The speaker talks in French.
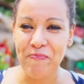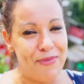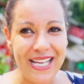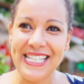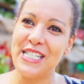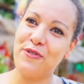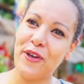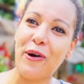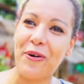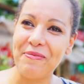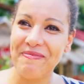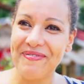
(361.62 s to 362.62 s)
Puis là, c'est
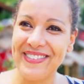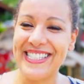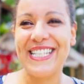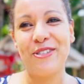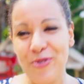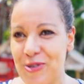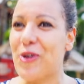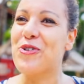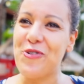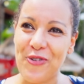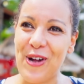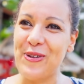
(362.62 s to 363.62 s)
différent. C'est 12 heures de
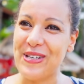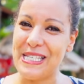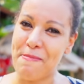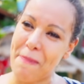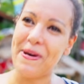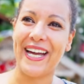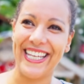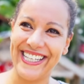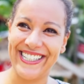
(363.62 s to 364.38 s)
vol, donc c'est pas pareil.